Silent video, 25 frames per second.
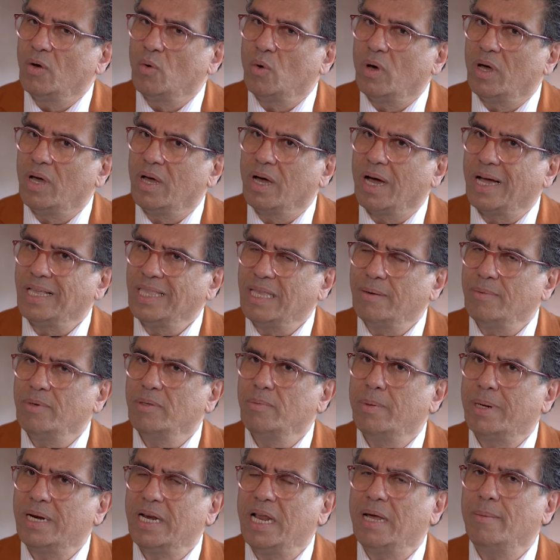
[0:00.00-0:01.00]

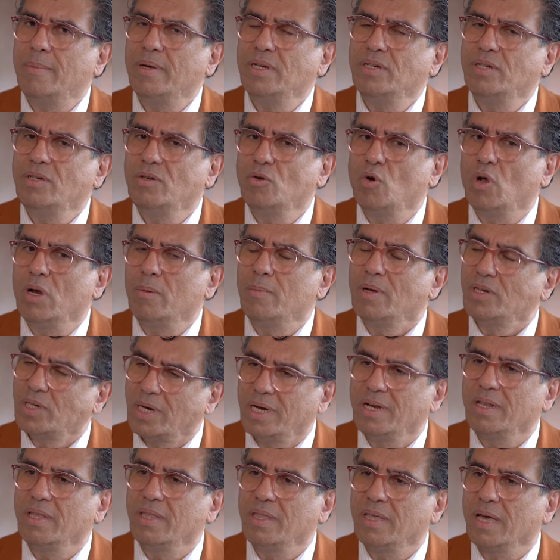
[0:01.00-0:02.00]
وقدمت برنامج هو
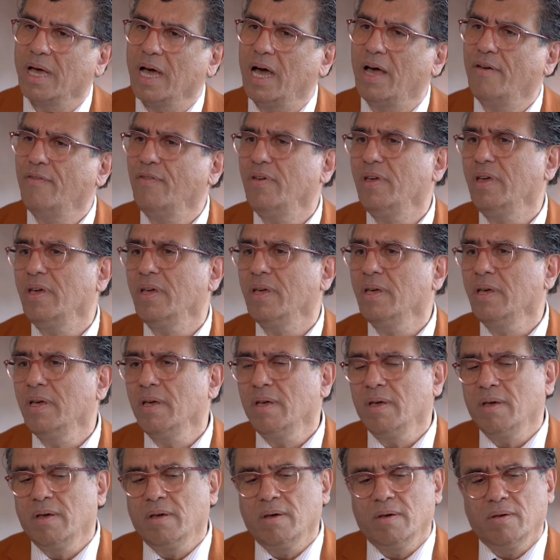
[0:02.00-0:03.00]
المشهد الثقافي
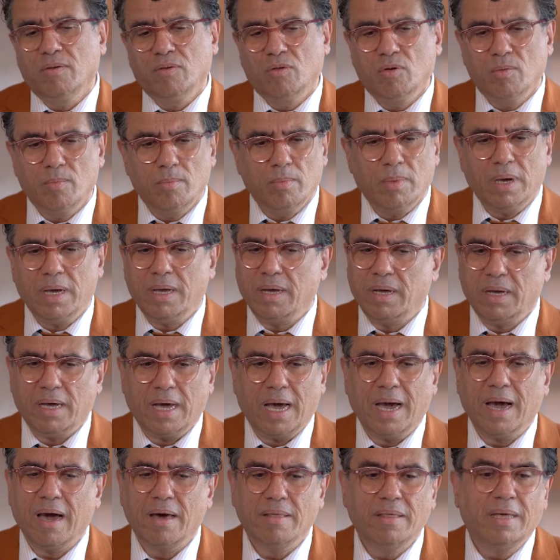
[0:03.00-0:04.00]
ثم
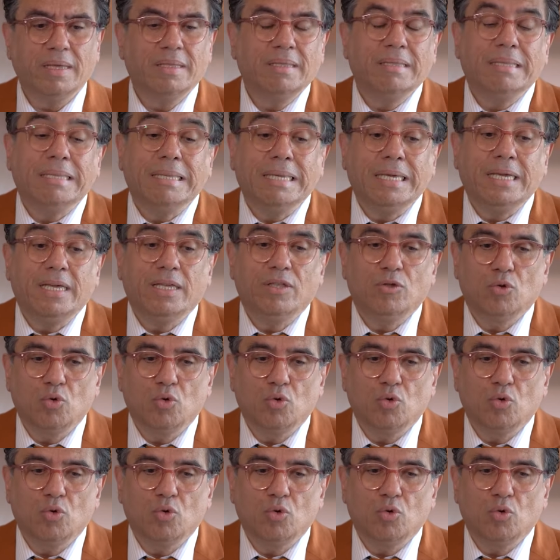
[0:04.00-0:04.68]
اخذتني